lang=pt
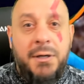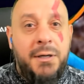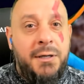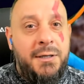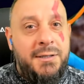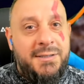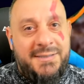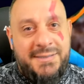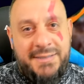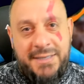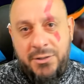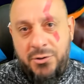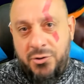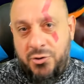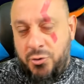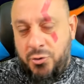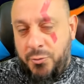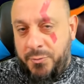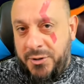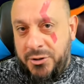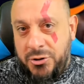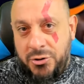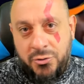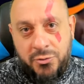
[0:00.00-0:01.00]
E sem
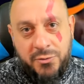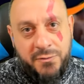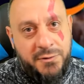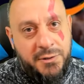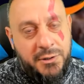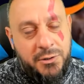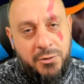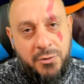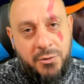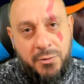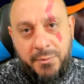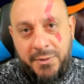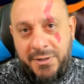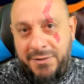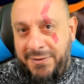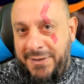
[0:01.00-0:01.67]
sombra de dúvida nenhuma, ele vai